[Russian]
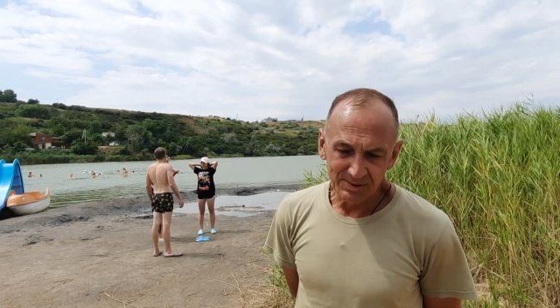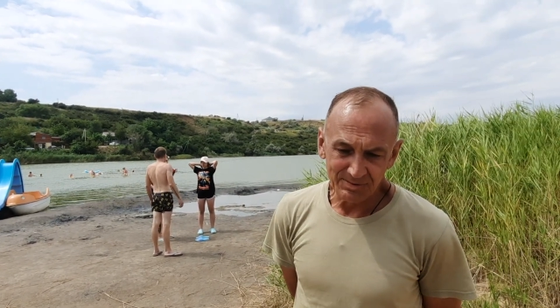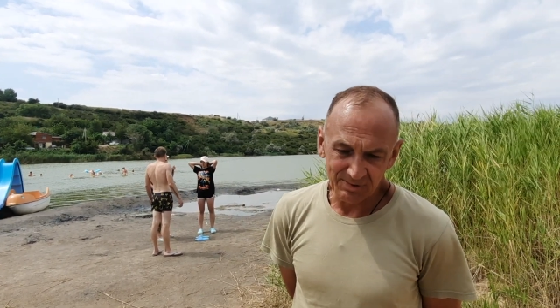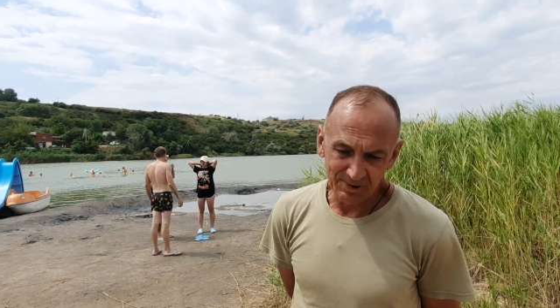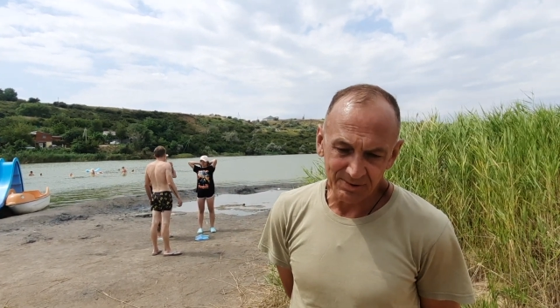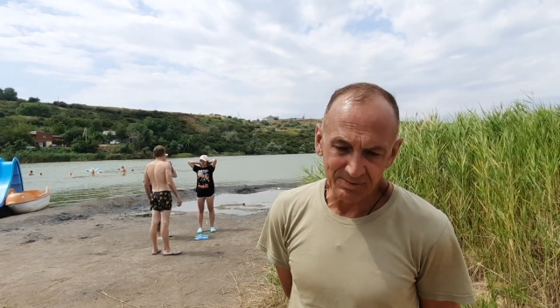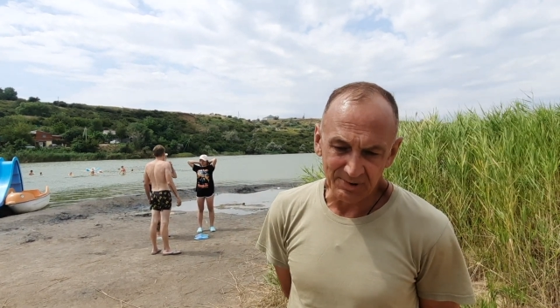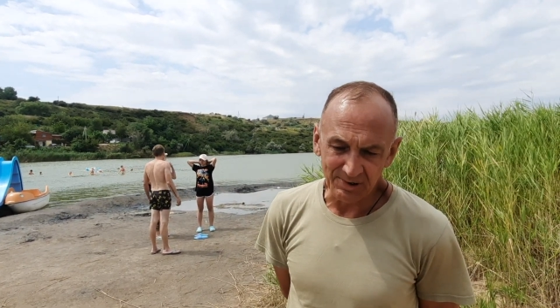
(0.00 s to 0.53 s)
Ну,
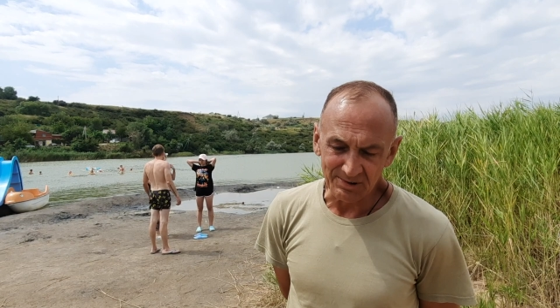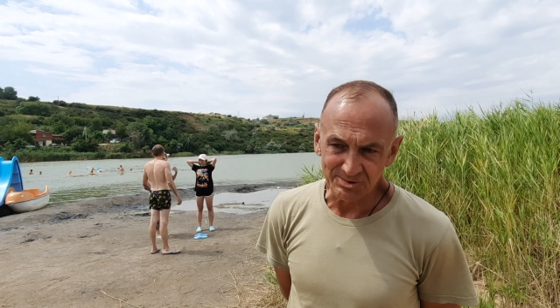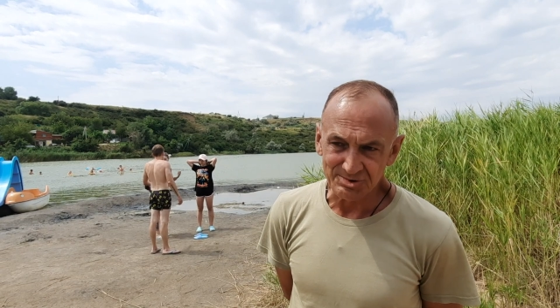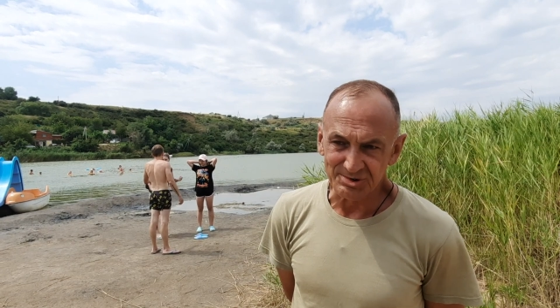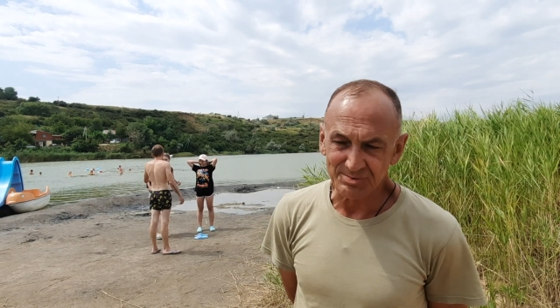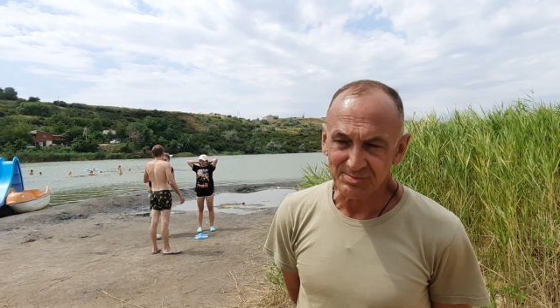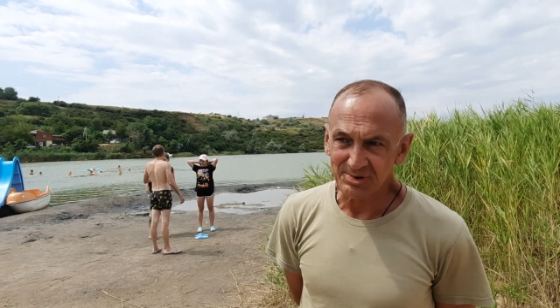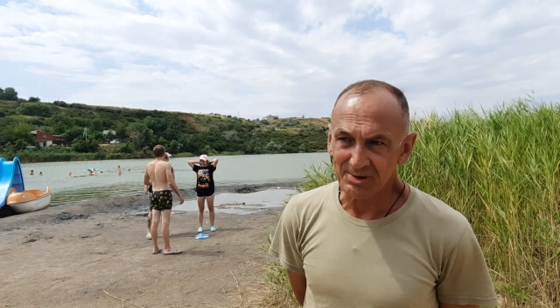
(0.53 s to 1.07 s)
я говорил
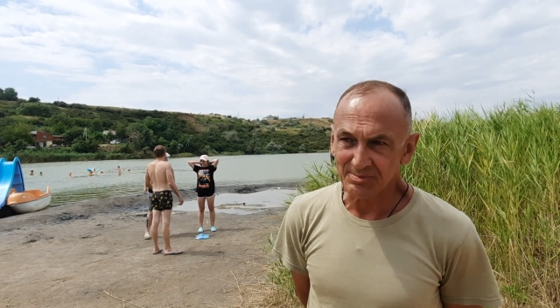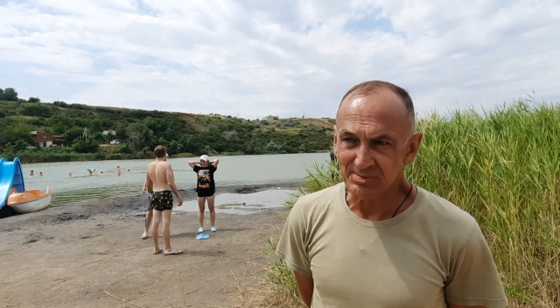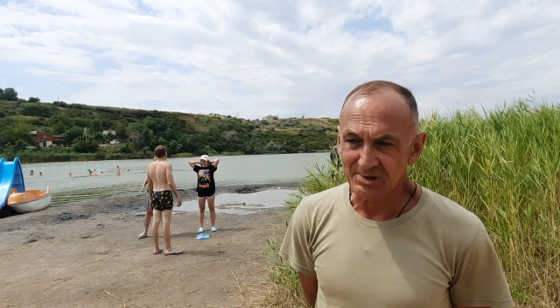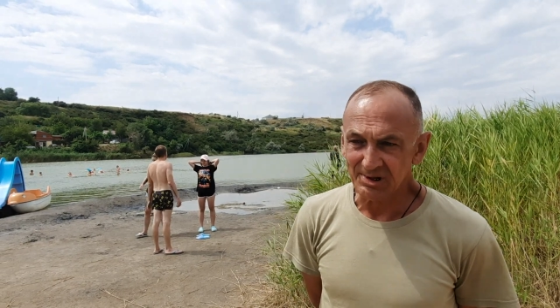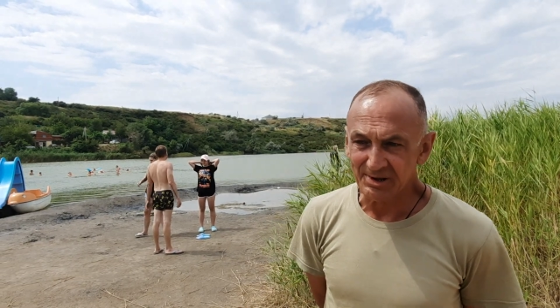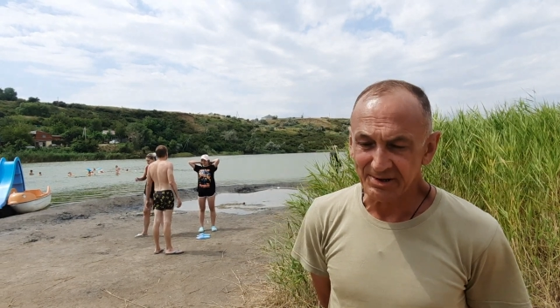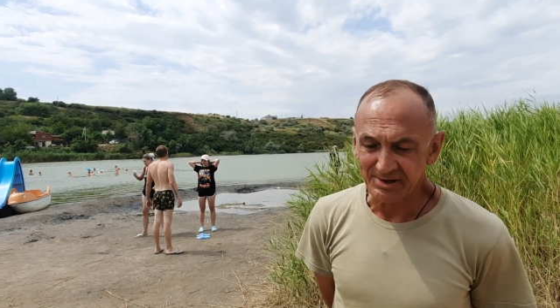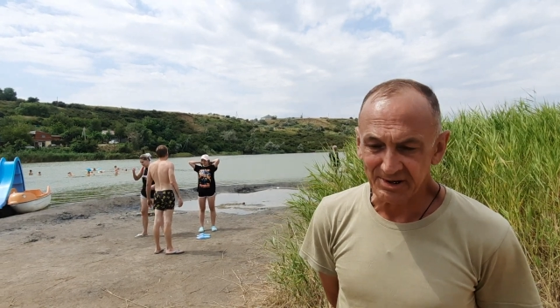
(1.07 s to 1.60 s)
уже, у меня
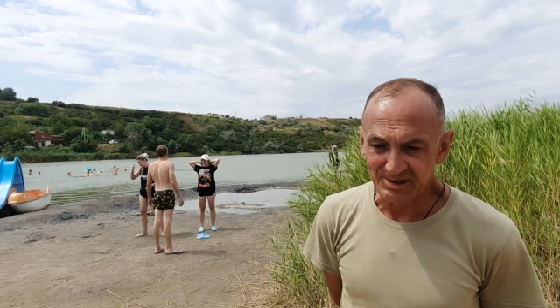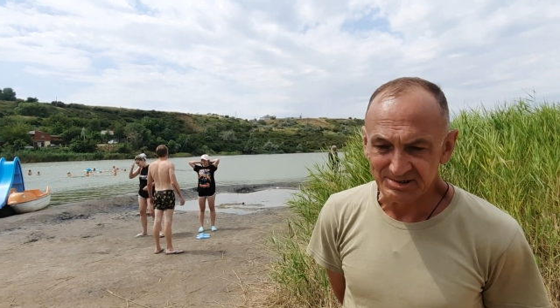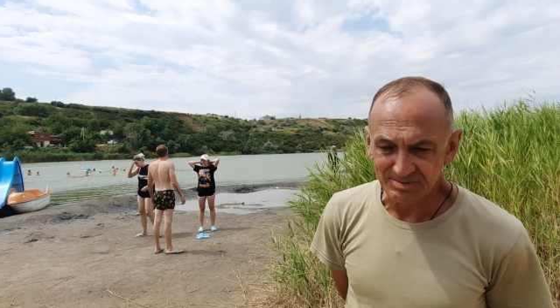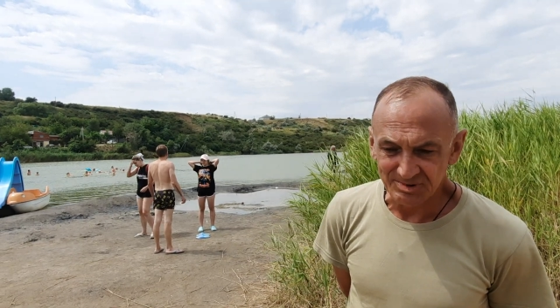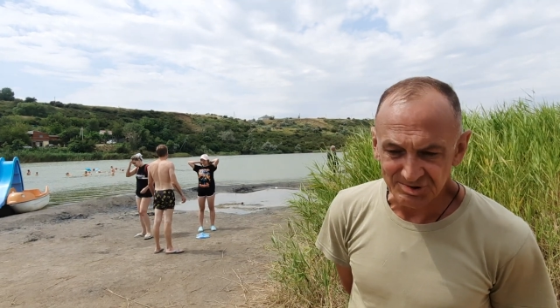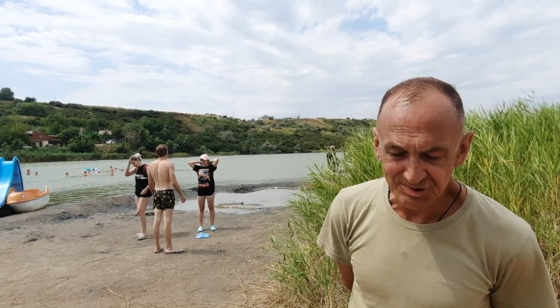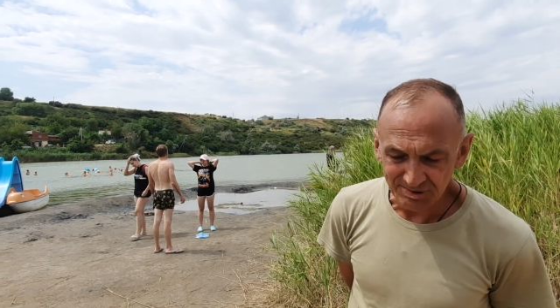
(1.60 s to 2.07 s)
была язва